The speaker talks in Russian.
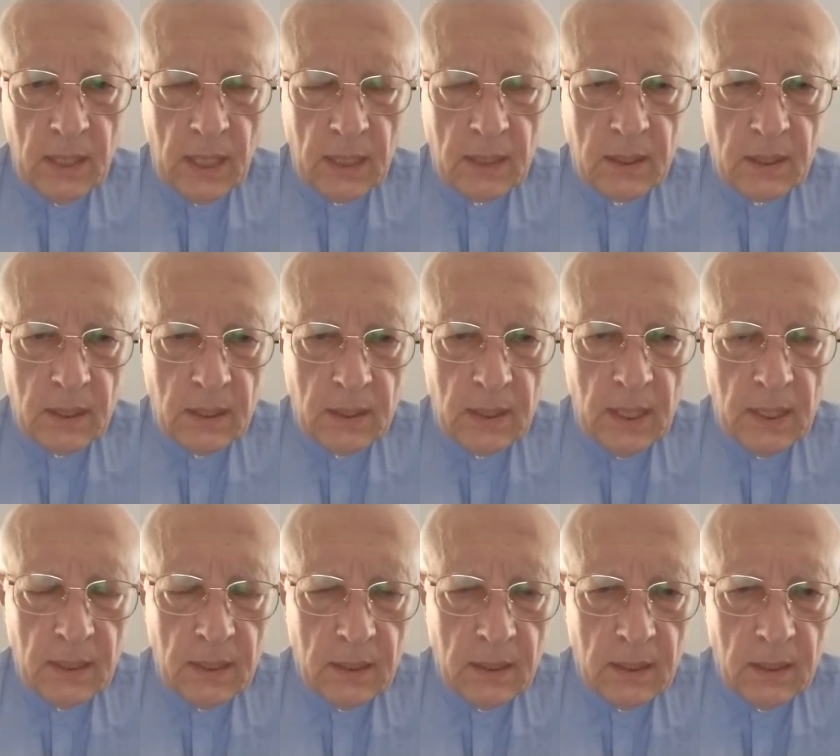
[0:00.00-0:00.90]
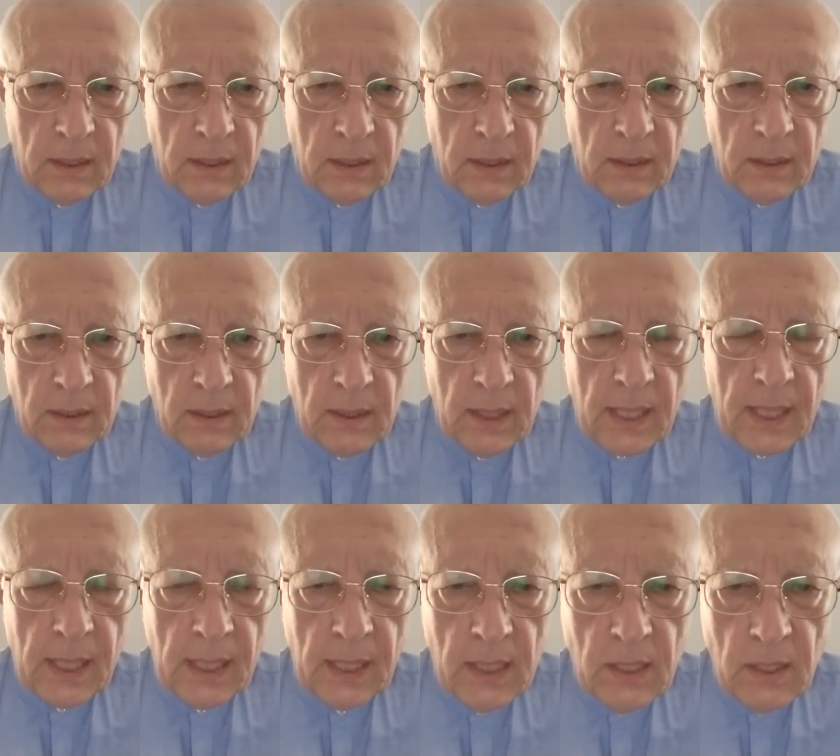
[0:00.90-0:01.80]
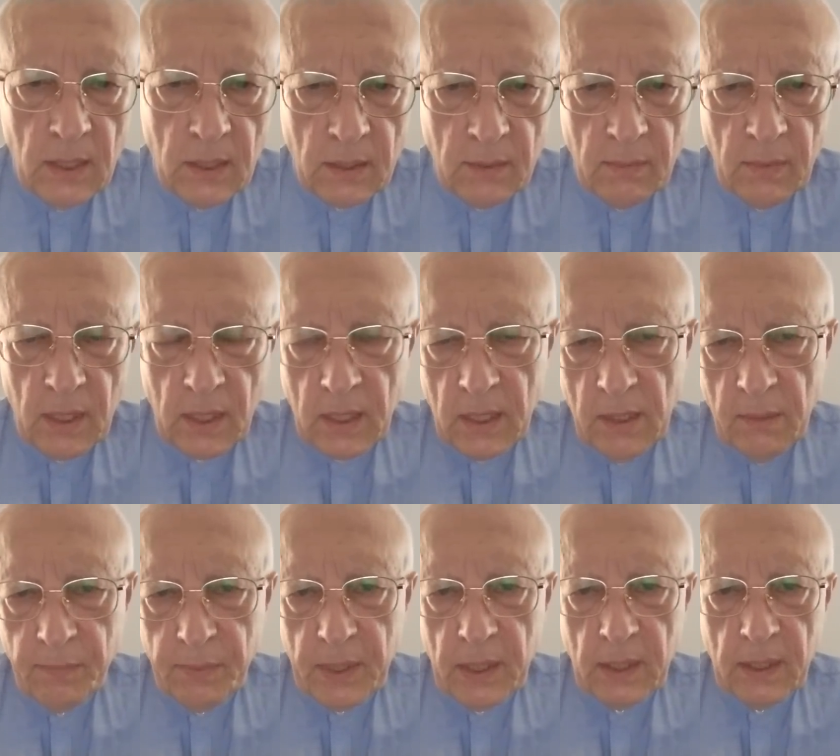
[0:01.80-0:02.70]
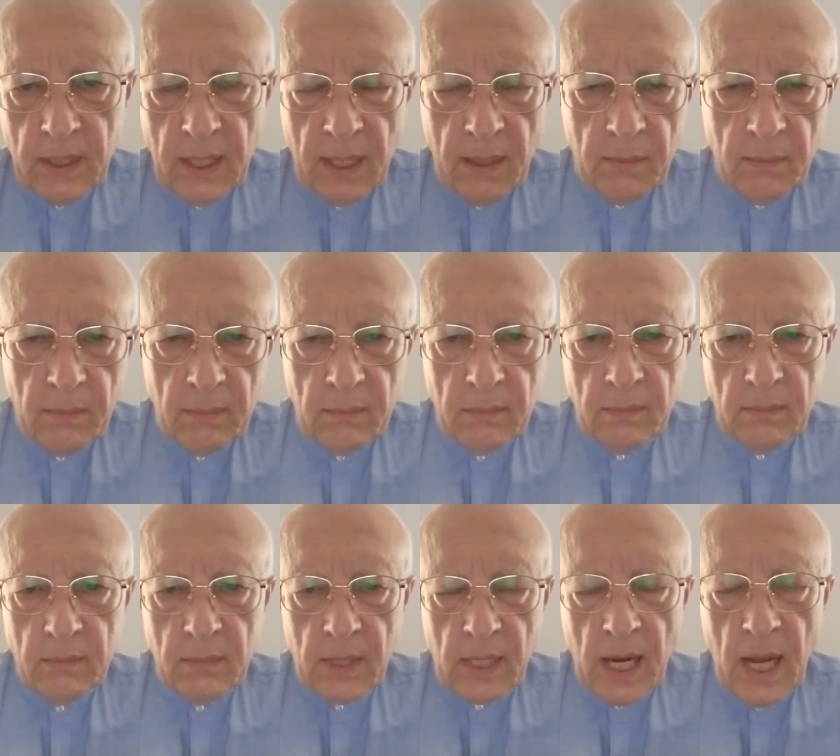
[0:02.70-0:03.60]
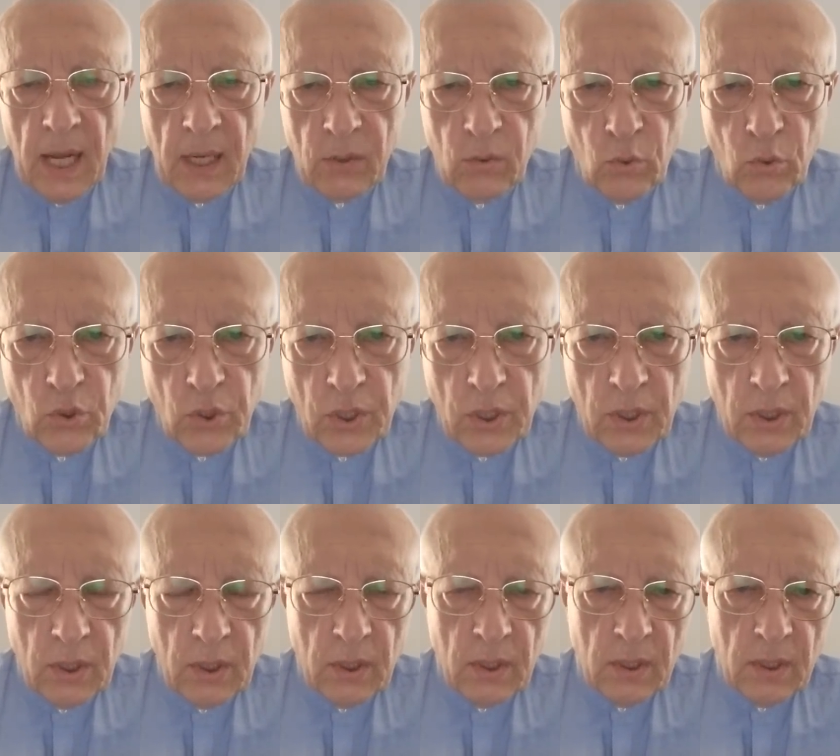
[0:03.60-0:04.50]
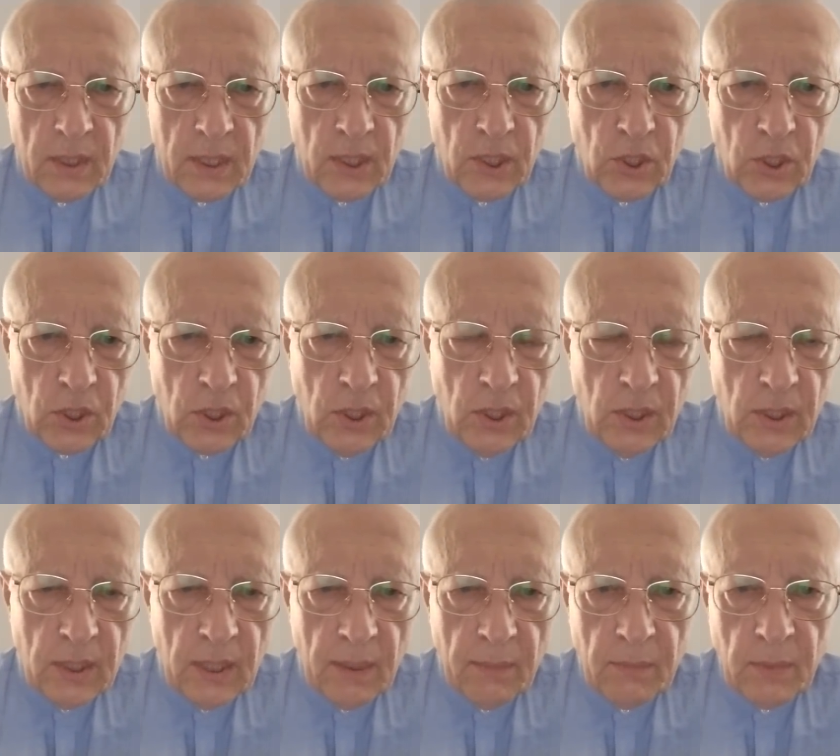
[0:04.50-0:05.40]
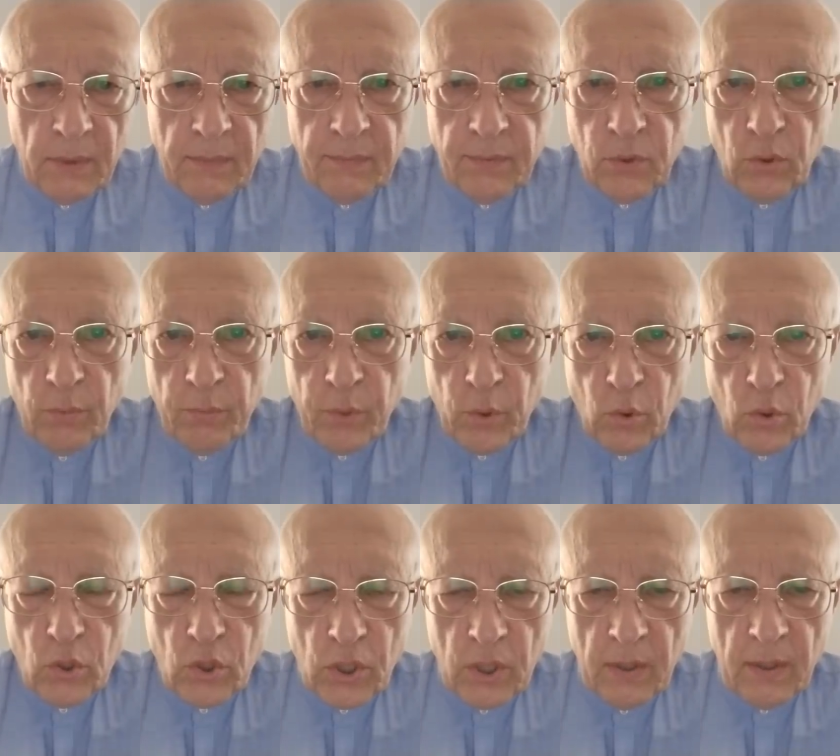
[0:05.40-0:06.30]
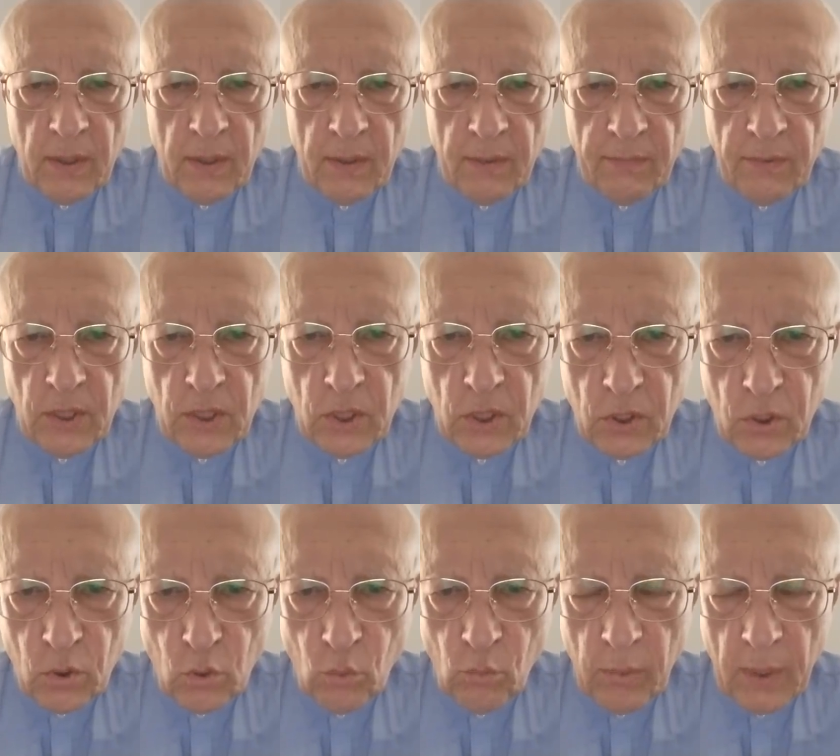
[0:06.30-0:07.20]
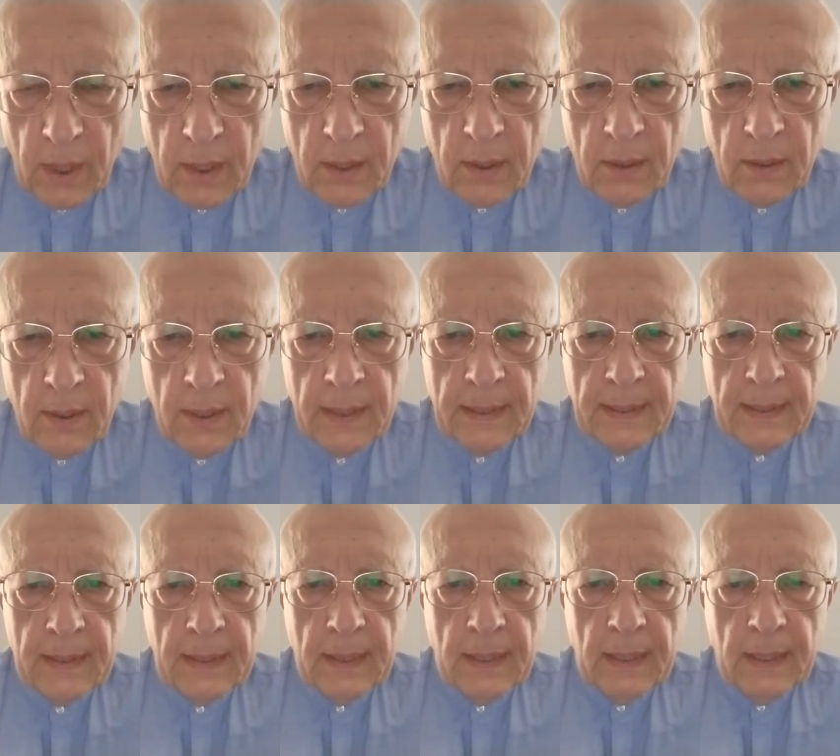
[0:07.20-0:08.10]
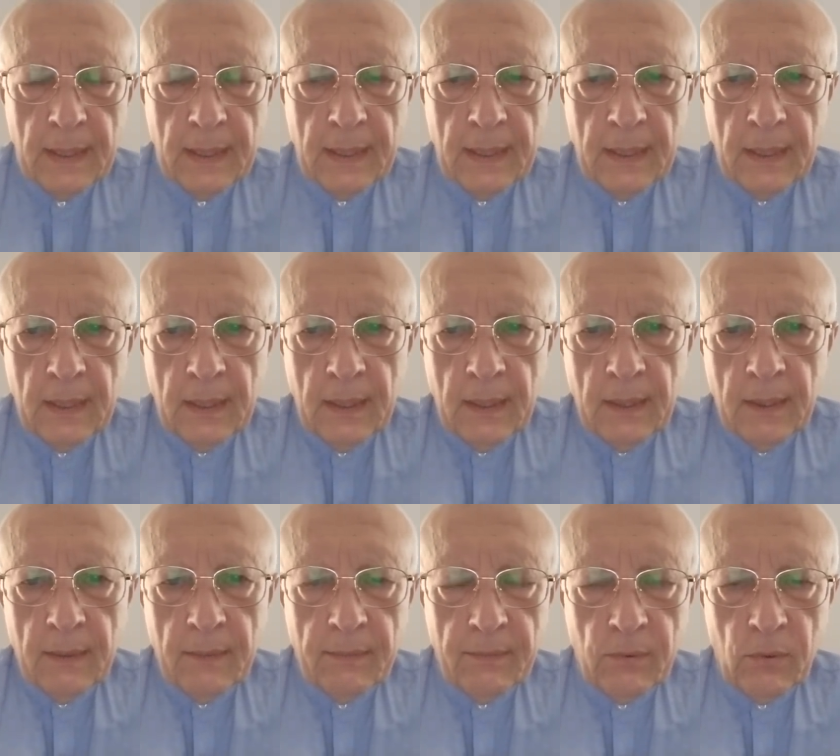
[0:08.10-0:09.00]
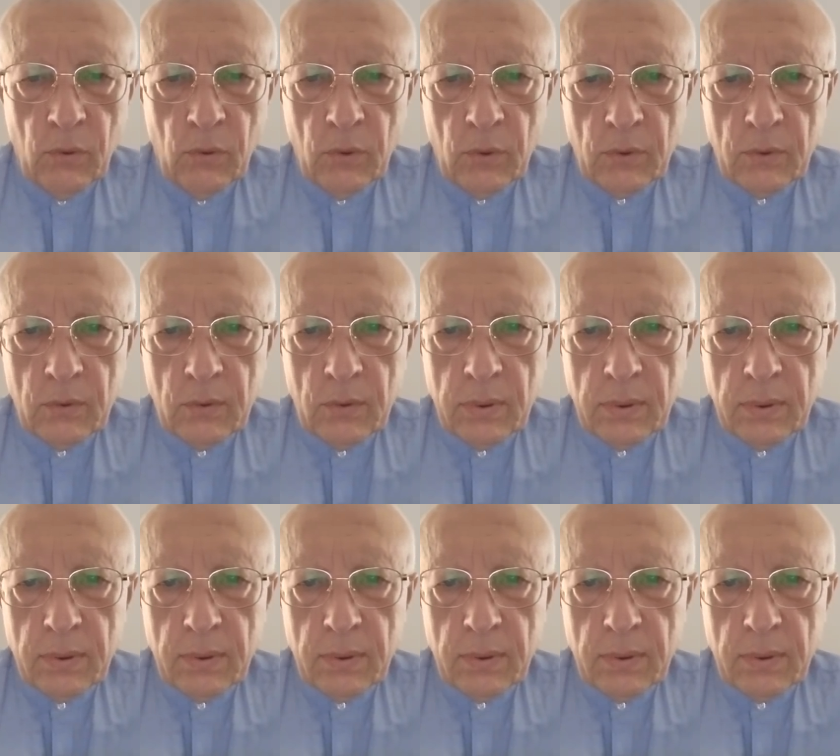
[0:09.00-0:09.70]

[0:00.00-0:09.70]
так сказать, э, организмы. Рыбки там, ракушки, рачки там и все прочее в этих трубах. Вот.